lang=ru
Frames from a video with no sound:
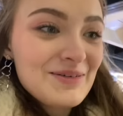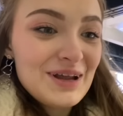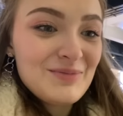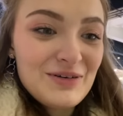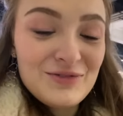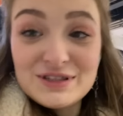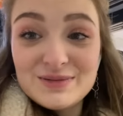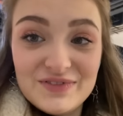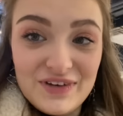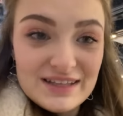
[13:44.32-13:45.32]
Время
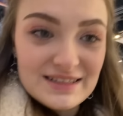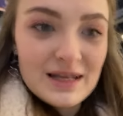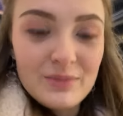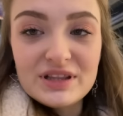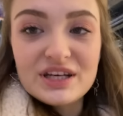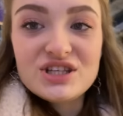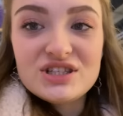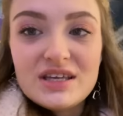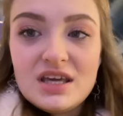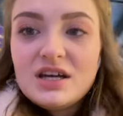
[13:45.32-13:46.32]
8.20, нам полтора часа
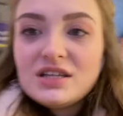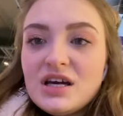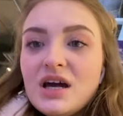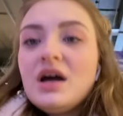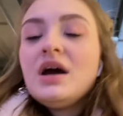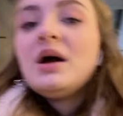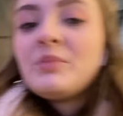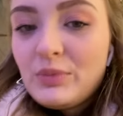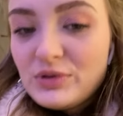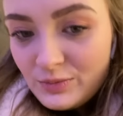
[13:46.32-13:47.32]
ехать.
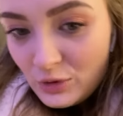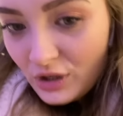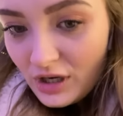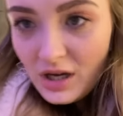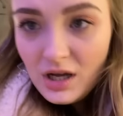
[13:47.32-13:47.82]
Мы будем только